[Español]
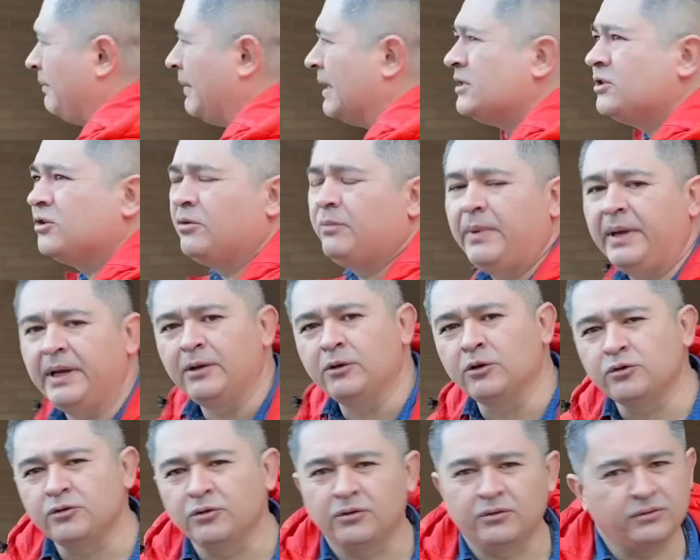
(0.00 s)
más o
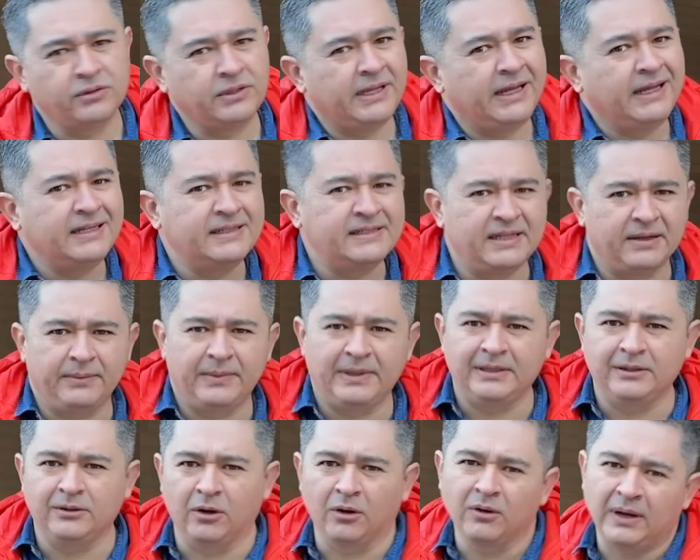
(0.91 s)
menos unos 15
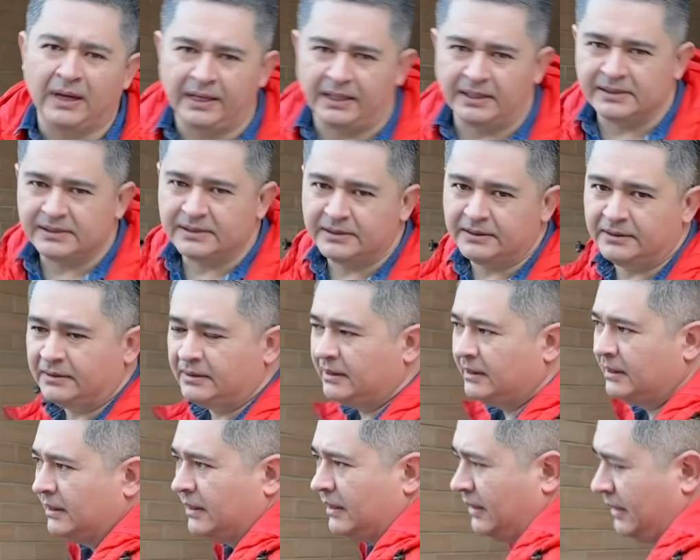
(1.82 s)
mil dólares.
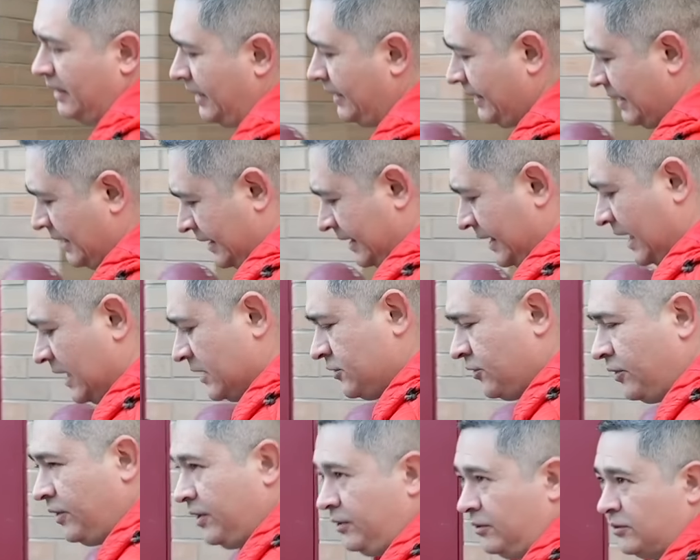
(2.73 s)
En el
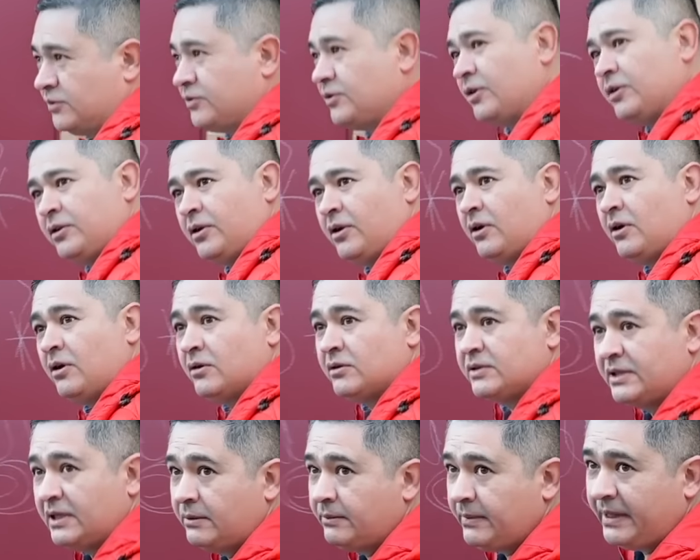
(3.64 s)
caso de nosotros
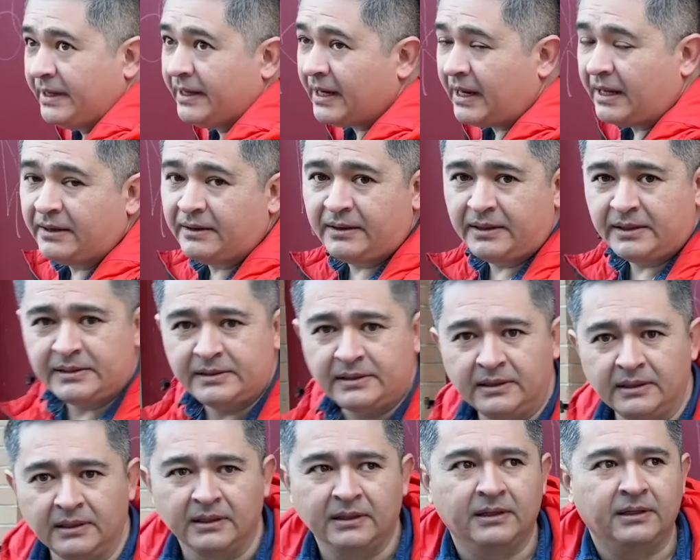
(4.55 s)
los inmigrantes,
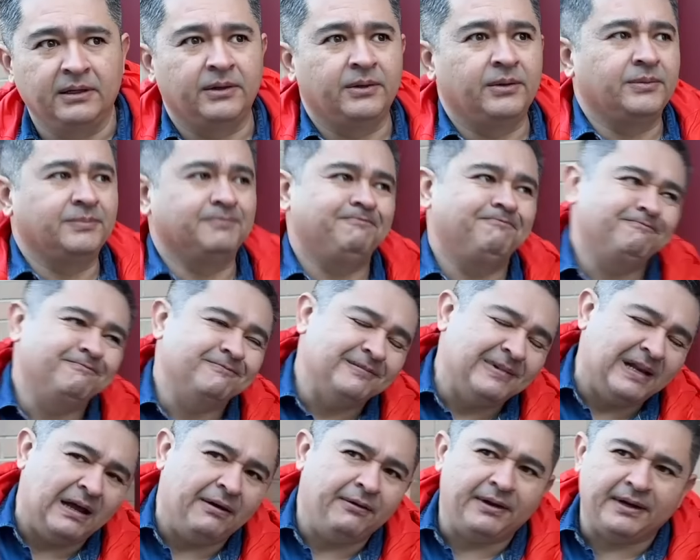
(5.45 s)

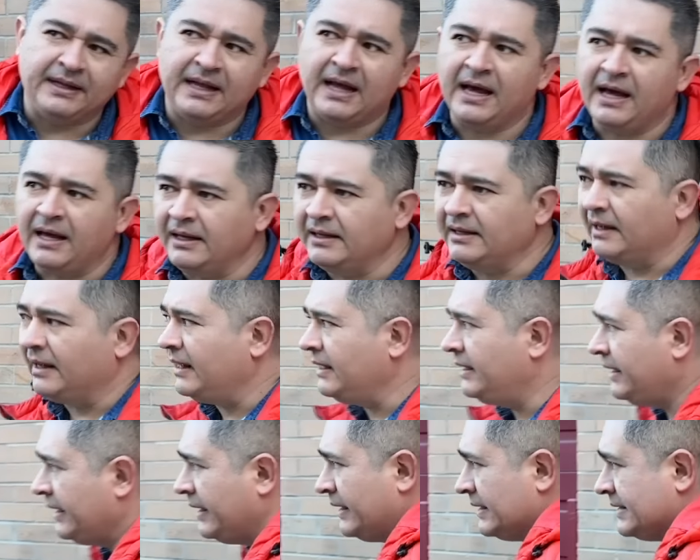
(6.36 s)
la verdad, hay
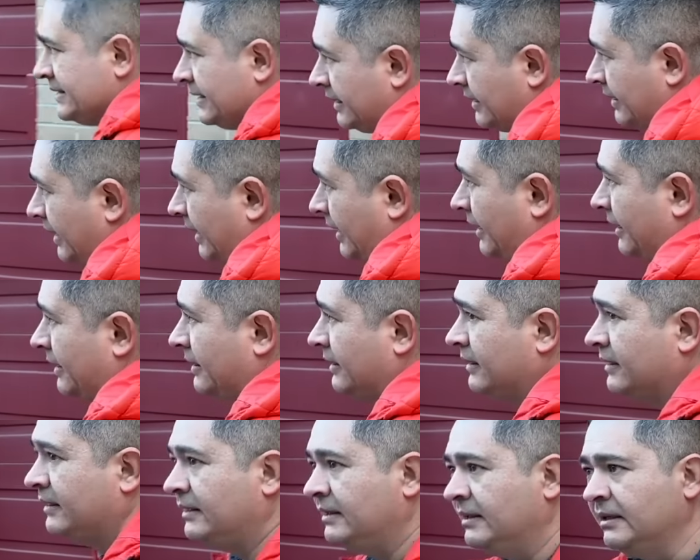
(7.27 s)
que decirla.
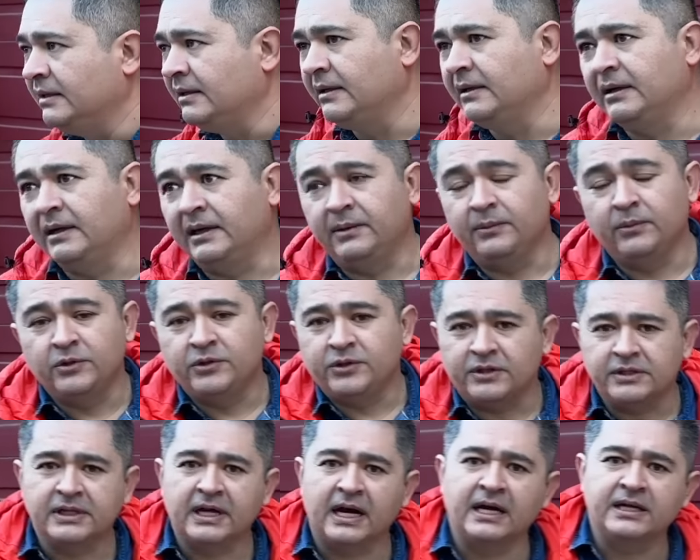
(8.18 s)
En
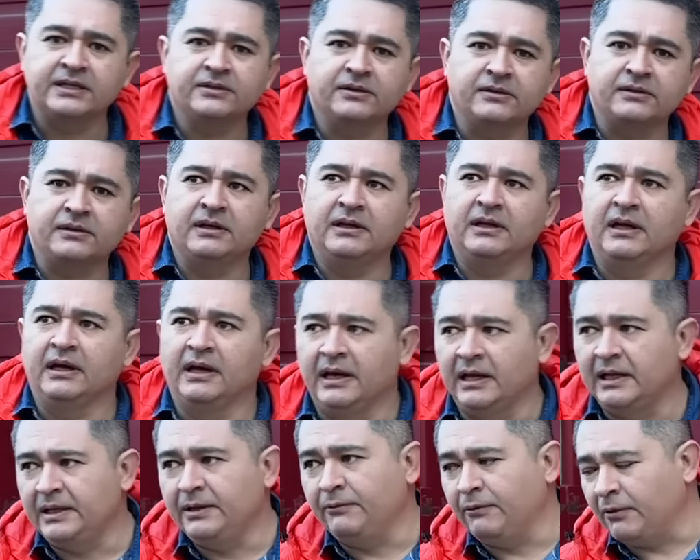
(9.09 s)
muchos casos,
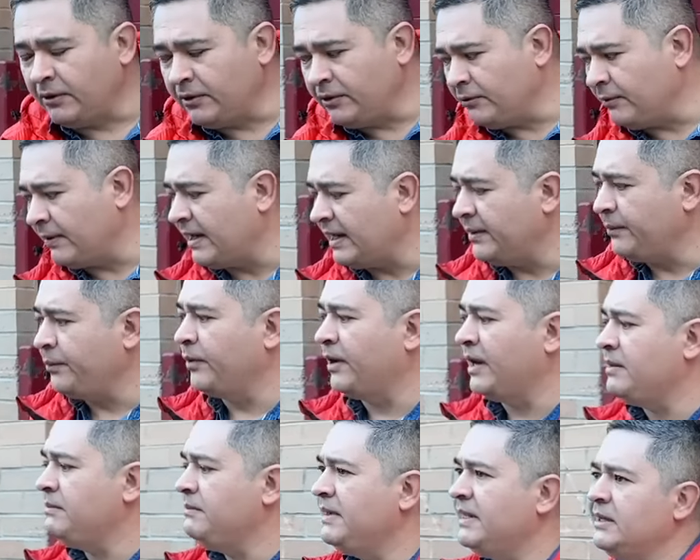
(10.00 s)
el divorcio vale por
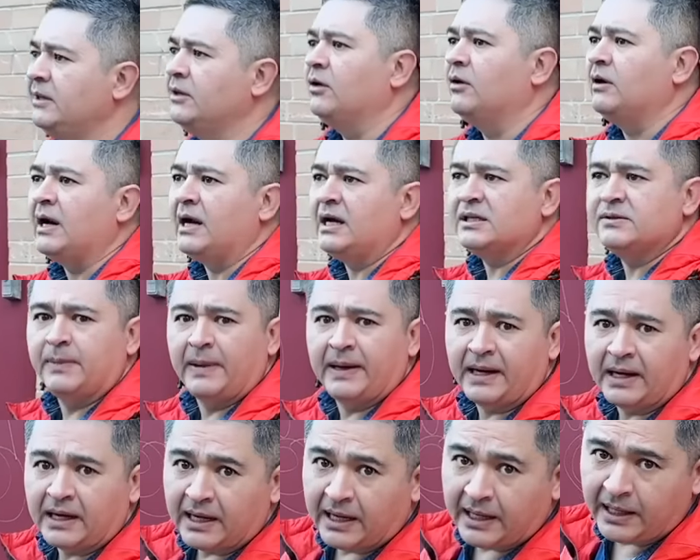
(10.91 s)
ahí mil dólares
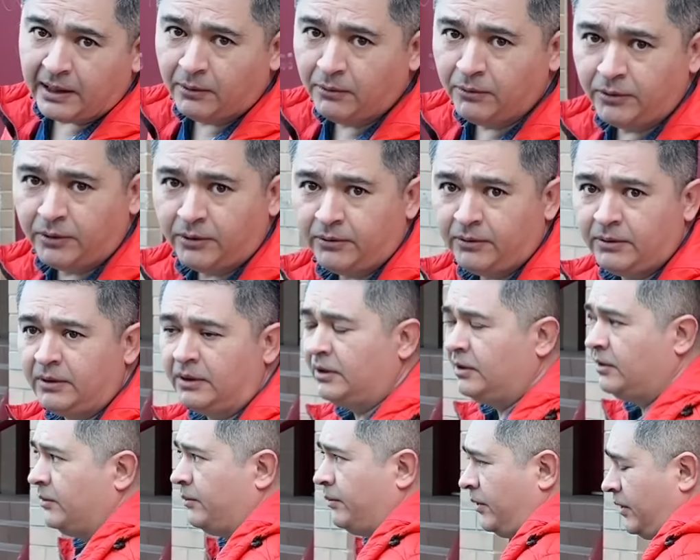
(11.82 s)
para cada uno,
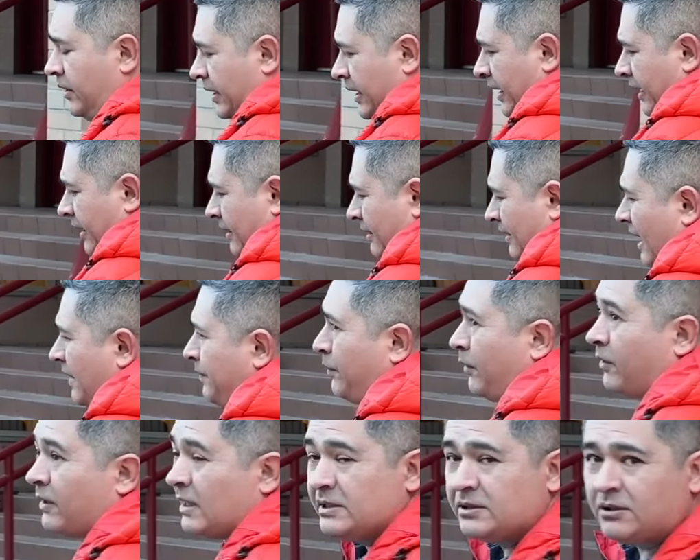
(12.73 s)
porque hay
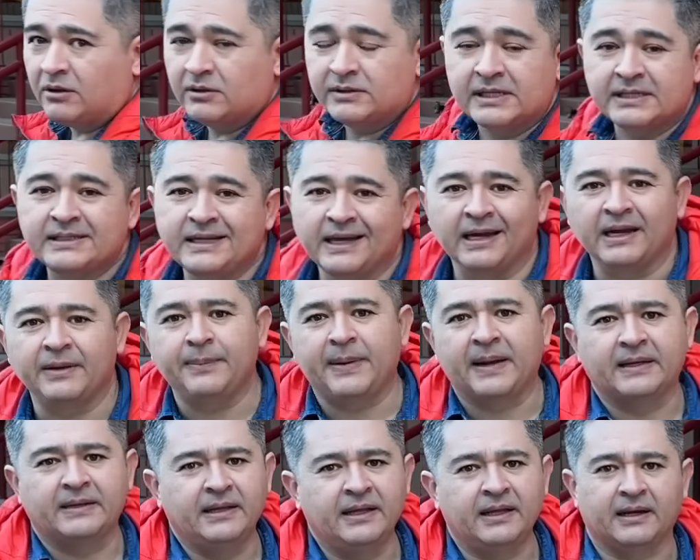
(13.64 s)
pocas cosas que
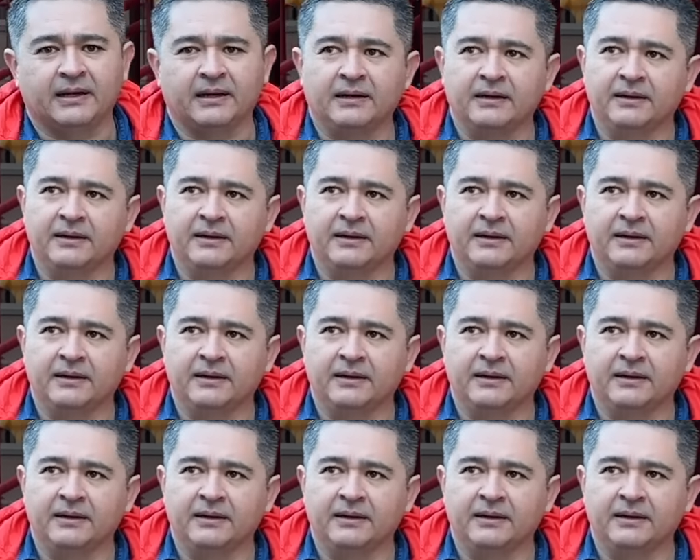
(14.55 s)
repartir.